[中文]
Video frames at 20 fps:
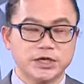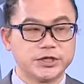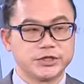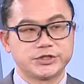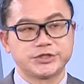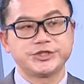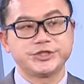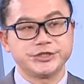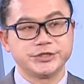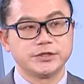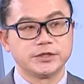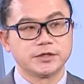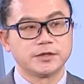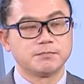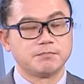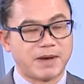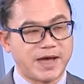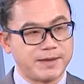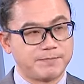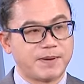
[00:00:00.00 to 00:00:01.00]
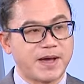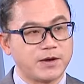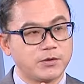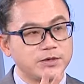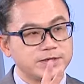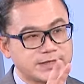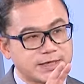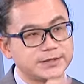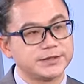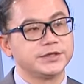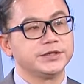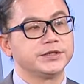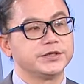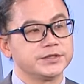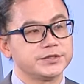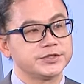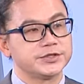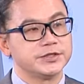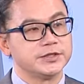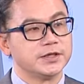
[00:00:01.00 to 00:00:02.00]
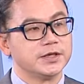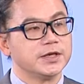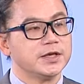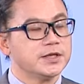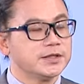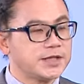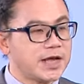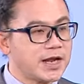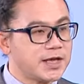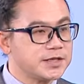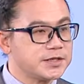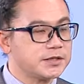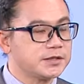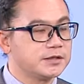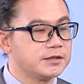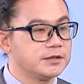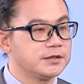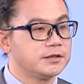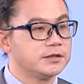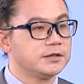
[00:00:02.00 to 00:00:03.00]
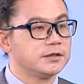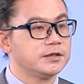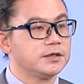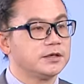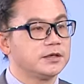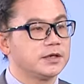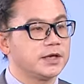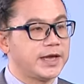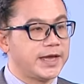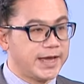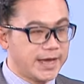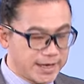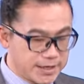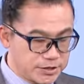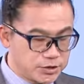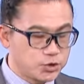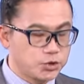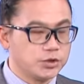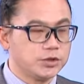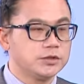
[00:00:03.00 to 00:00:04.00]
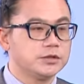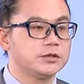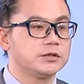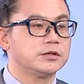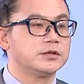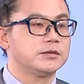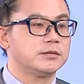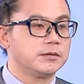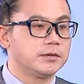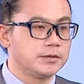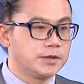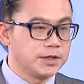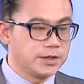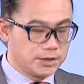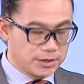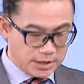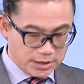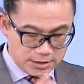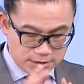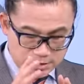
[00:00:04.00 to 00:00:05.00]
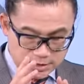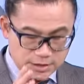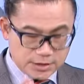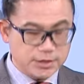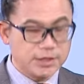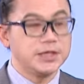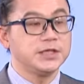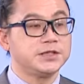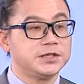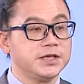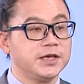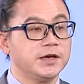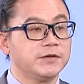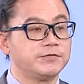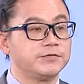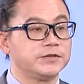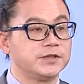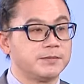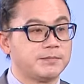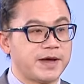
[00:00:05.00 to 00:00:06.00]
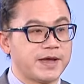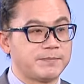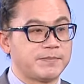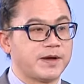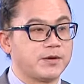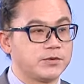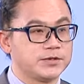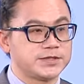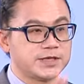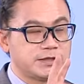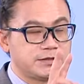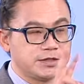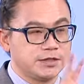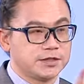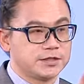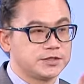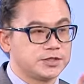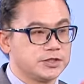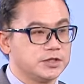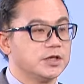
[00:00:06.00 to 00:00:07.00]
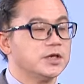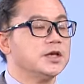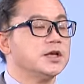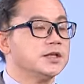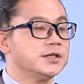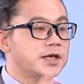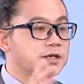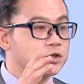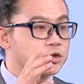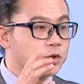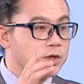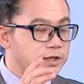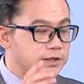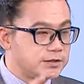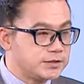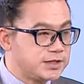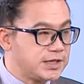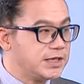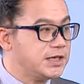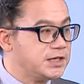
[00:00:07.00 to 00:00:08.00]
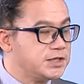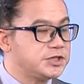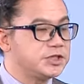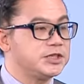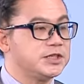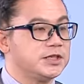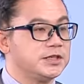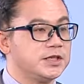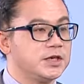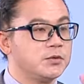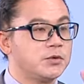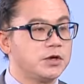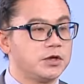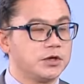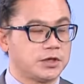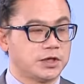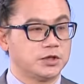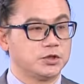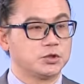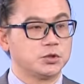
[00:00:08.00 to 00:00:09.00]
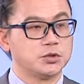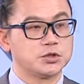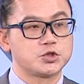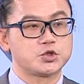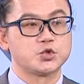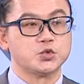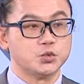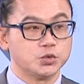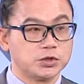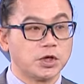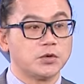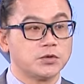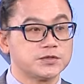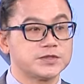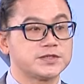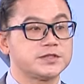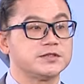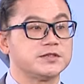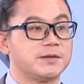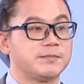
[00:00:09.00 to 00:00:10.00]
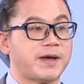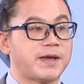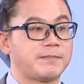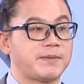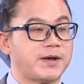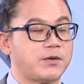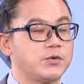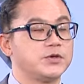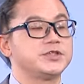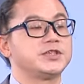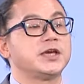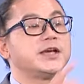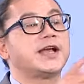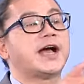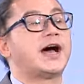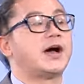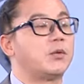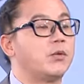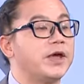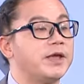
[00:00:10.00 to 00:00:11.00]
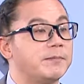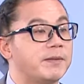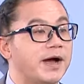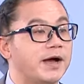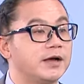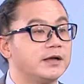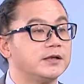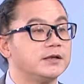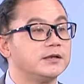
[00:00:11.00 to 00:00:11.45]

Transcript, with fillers: 二季买盘会在第二季。你说这个 AI 一军的 AI 一军的买盘在第二季，ETF 的买盘会在第二季。好，那所以第一季一定会有很多主动式的买盘会先卡位嘛，